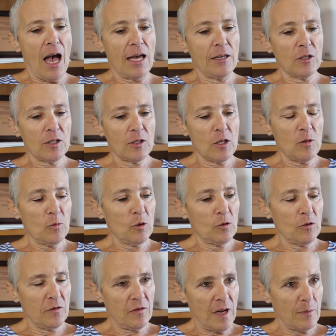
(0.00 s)
un ensemble
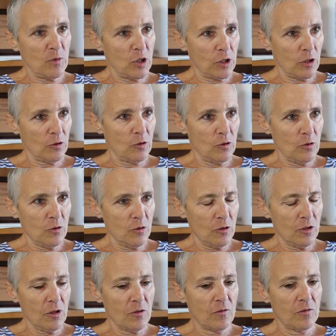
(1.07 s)
de femmes
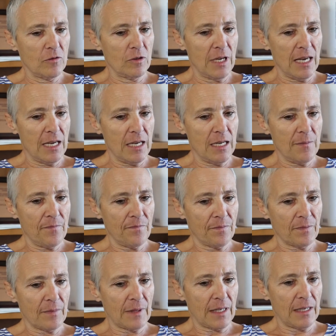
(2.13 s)
chanteuses voulait,
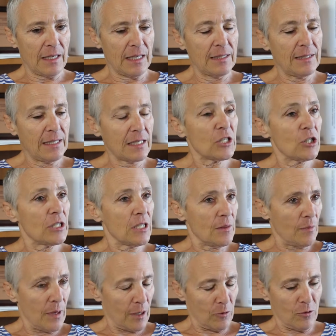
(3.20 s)
et dirigé
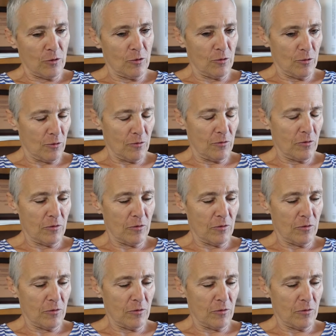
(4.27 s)
par une,